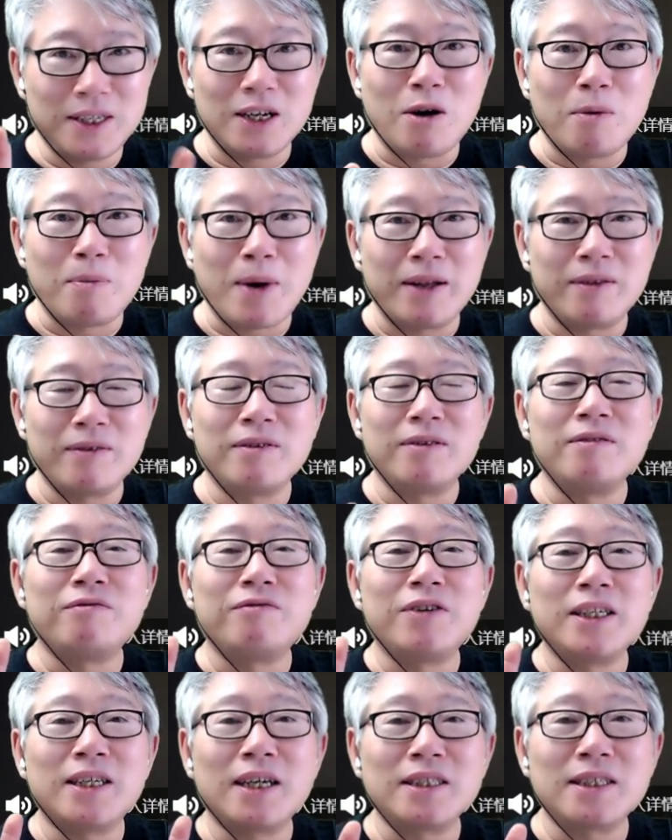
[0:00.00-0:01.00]
电脑版
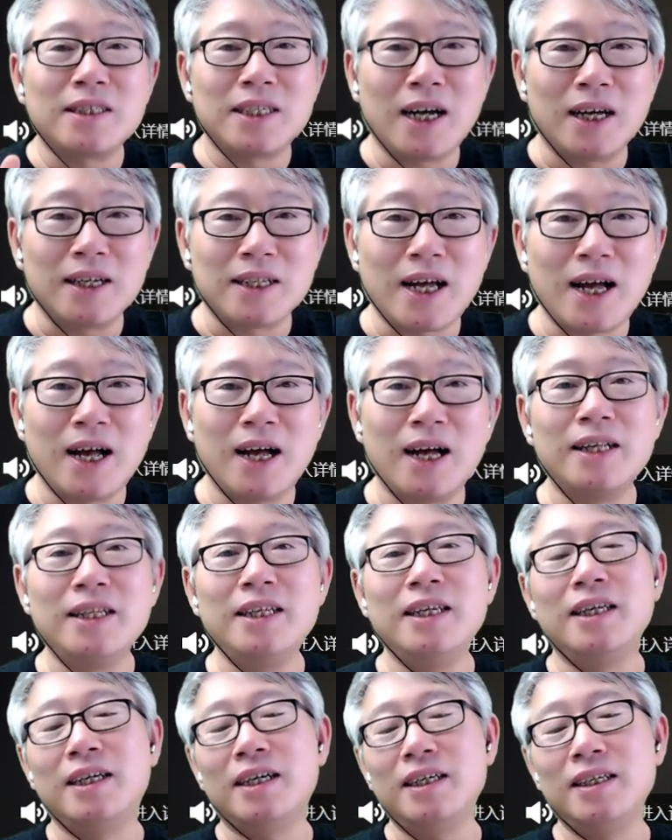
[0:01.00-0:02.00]
非常之强大，
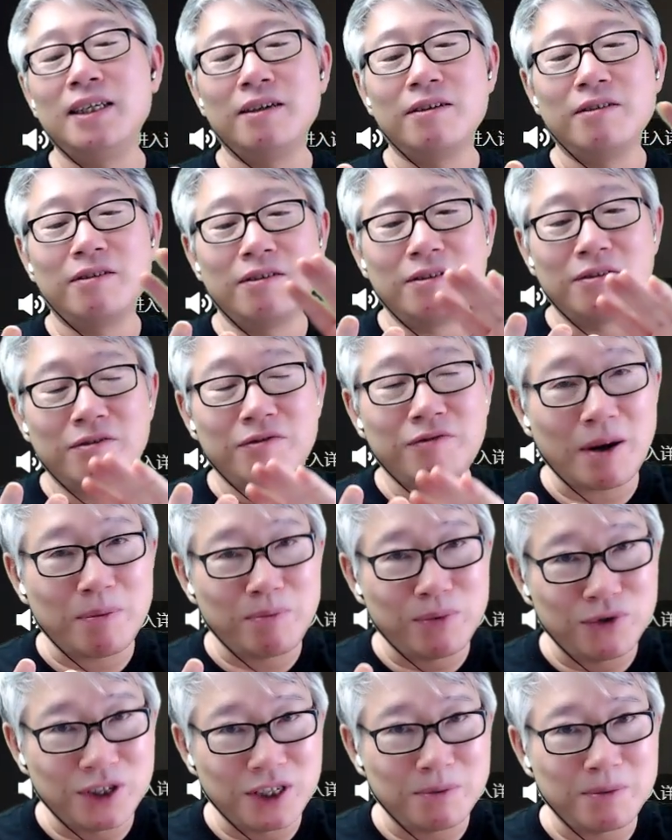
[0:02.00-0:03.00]
你可以
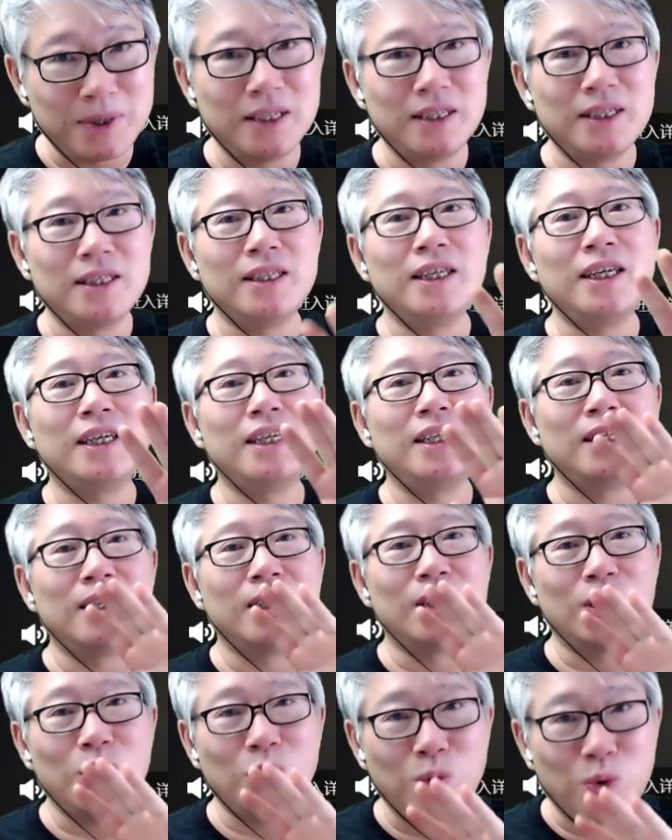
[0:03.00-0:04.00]
发布视频，你可
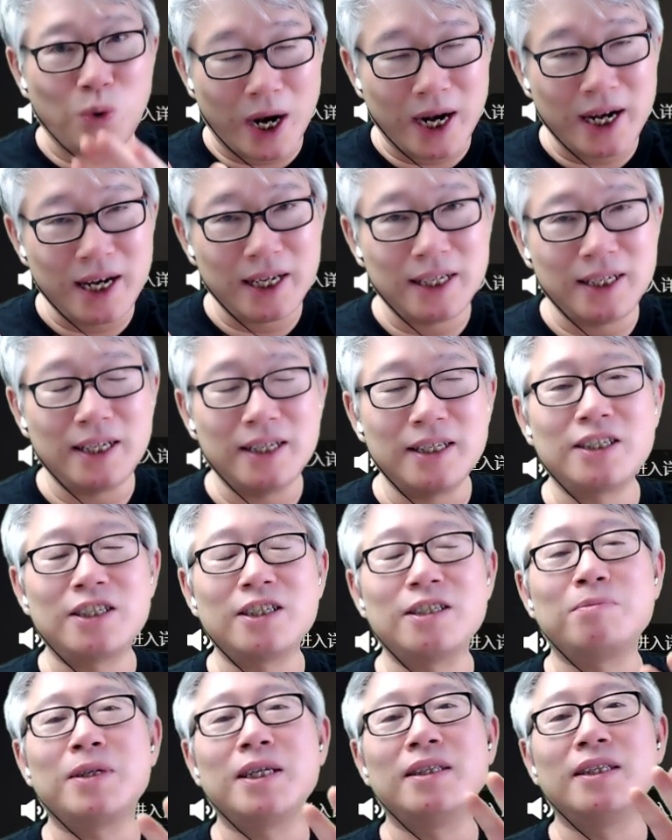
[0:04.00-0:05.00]
以管理你
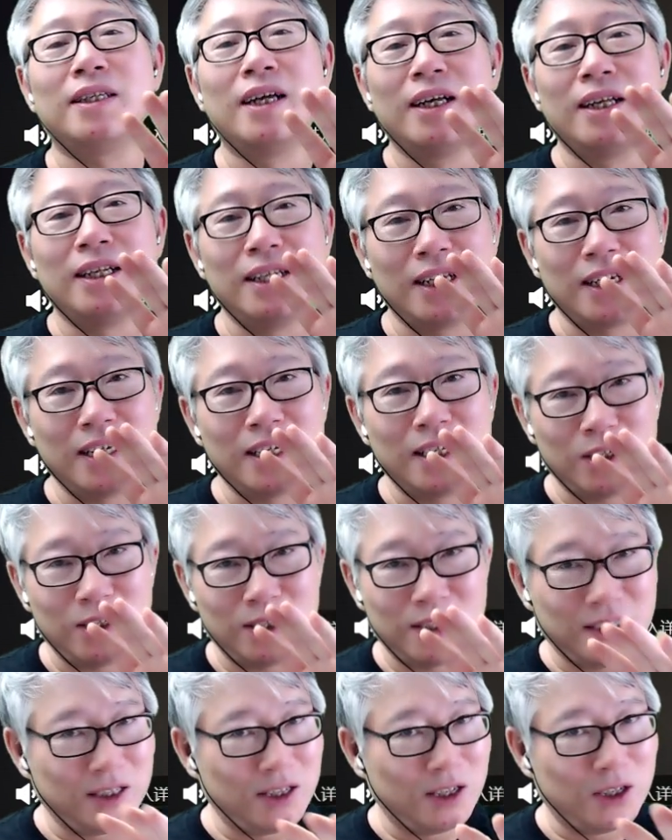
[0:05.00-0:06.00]
的视频，你可
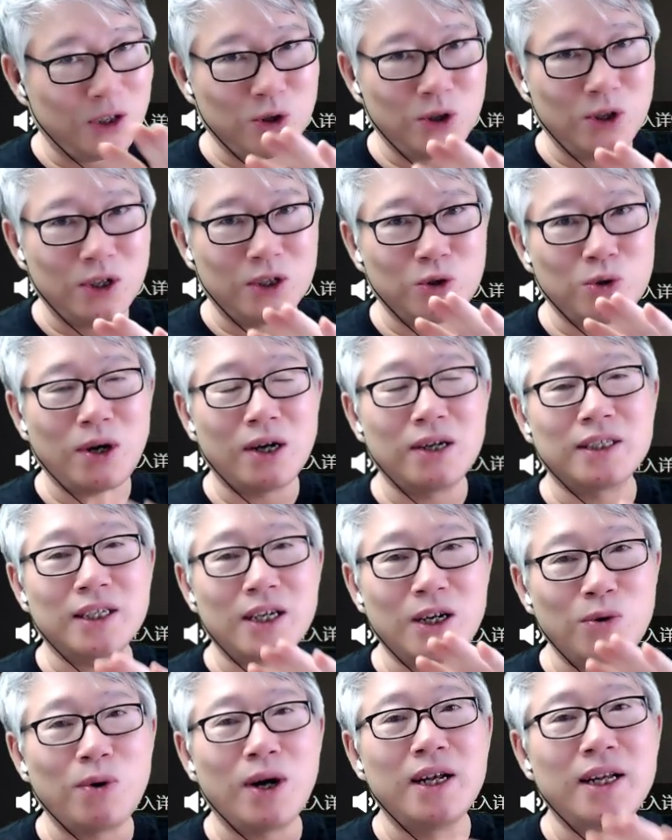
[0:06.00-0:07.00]
以呃呃
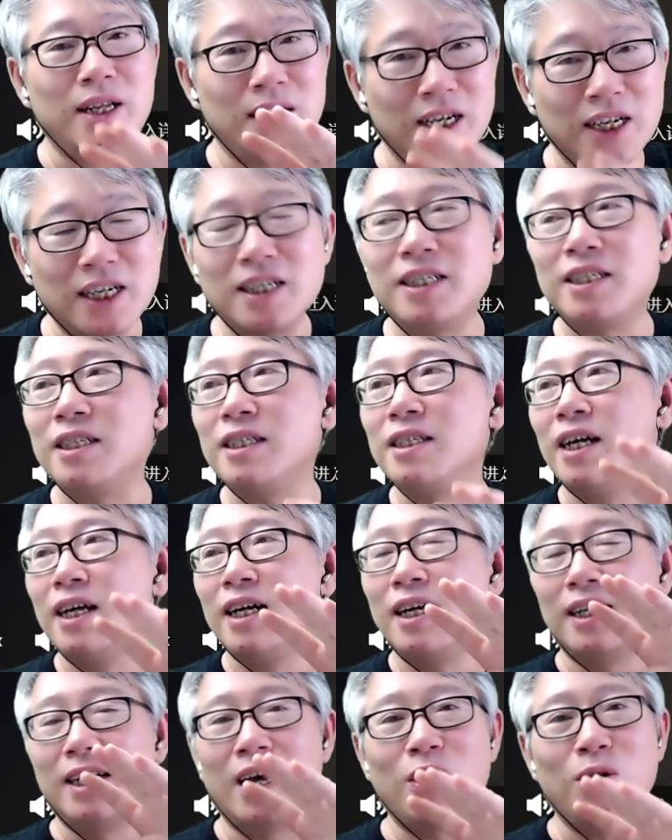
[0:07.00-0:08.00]
创建管理合
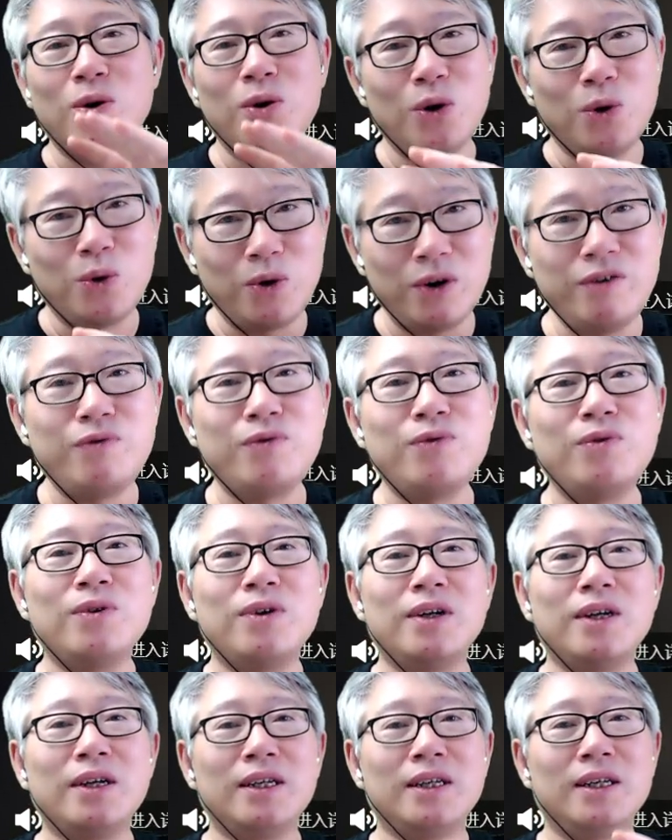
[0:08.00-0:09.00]
集，然后回
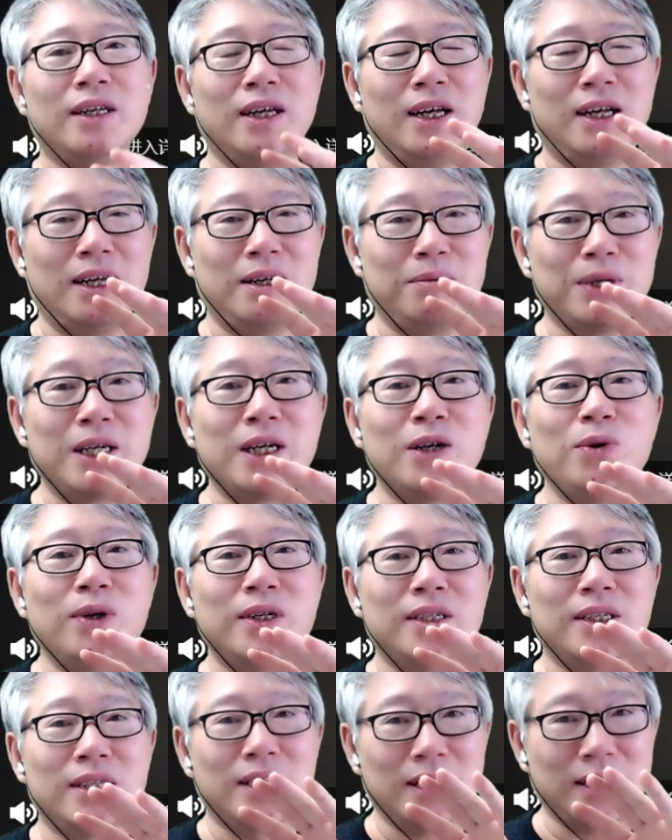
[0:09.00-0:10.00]
复呃
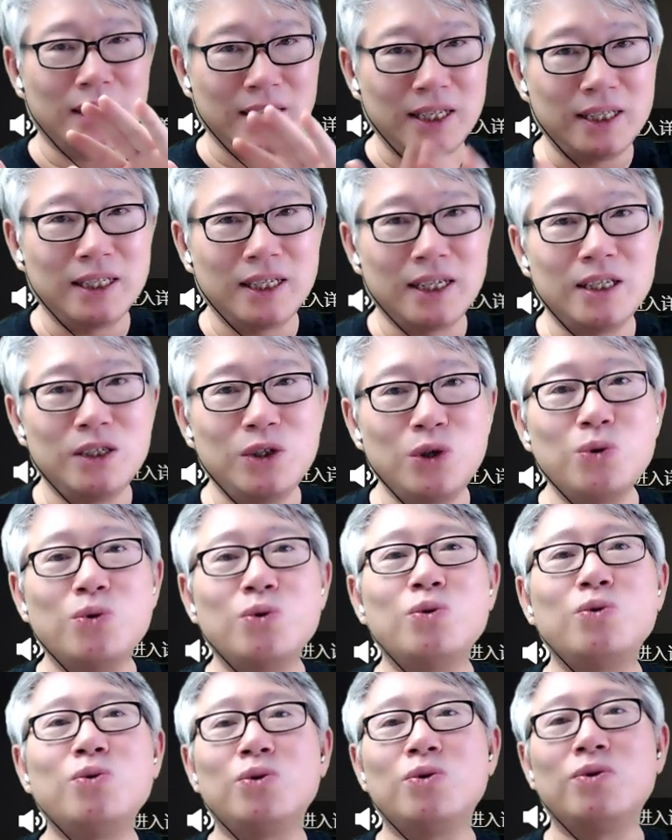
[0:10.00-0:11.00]
评论，跟跟
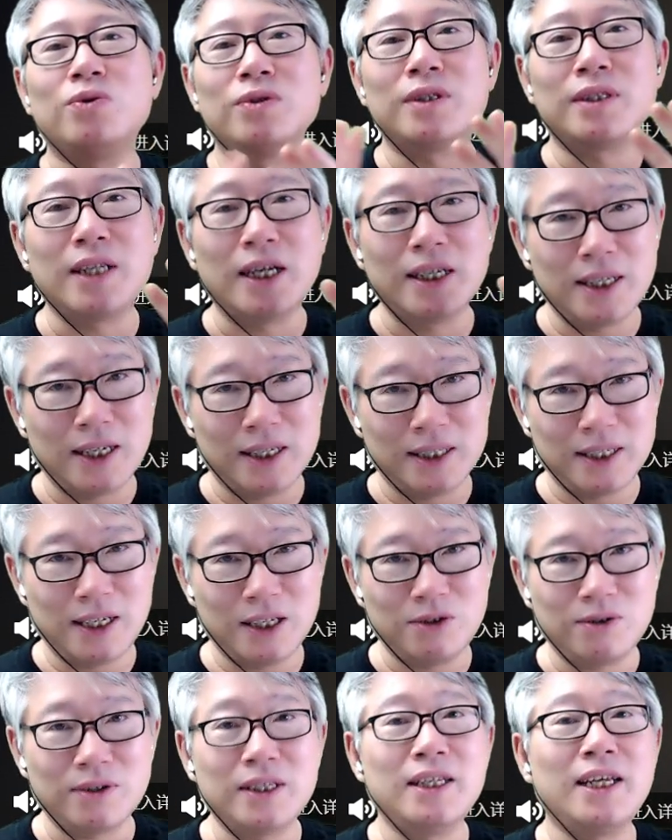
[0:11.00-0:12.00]
用户互动等等
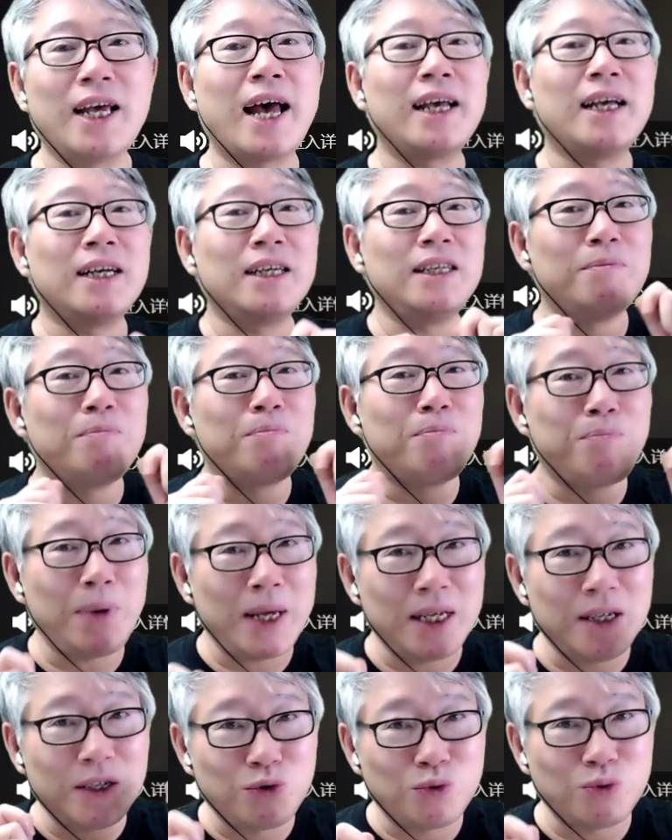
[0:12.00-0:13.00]
这些东西，你还可以
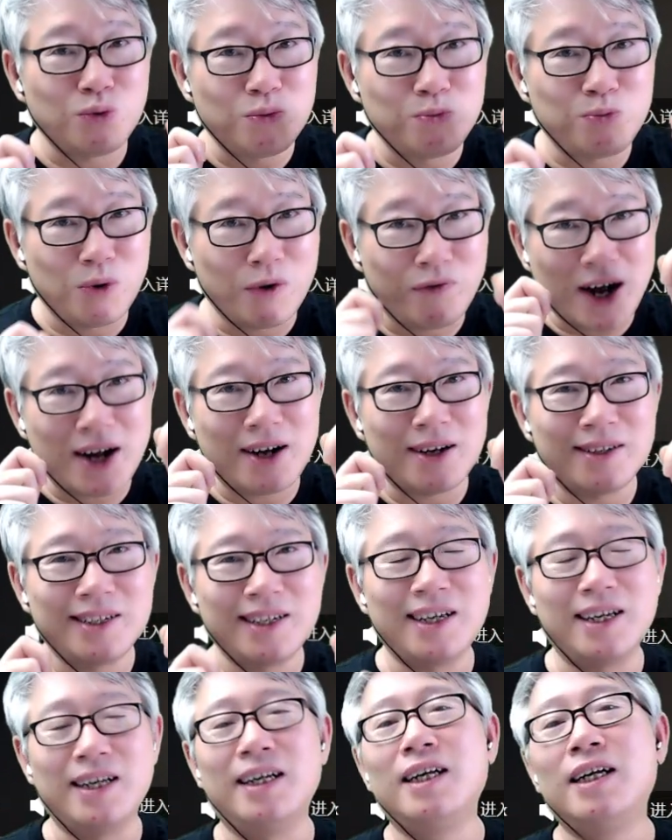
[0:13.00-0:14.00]
倍速播
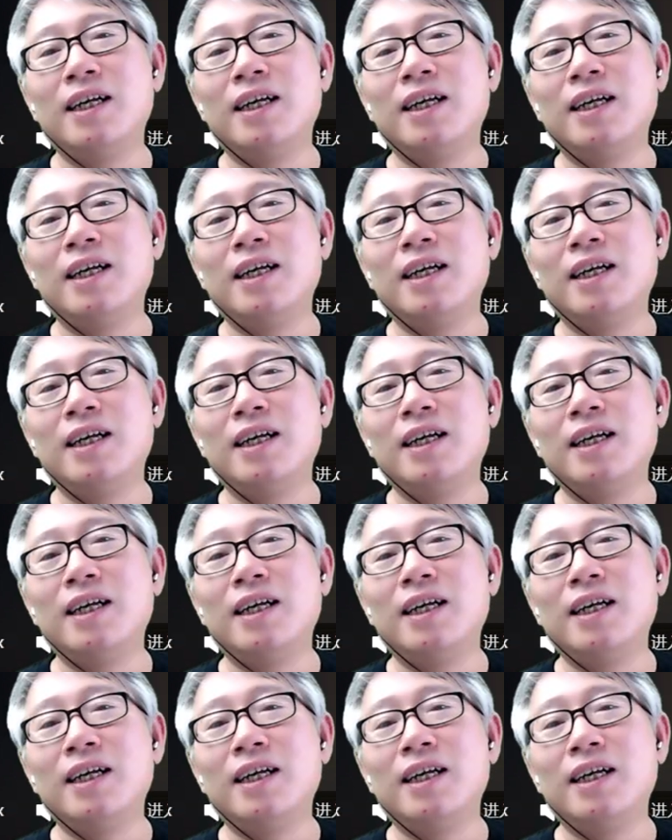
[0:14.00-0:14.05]
放，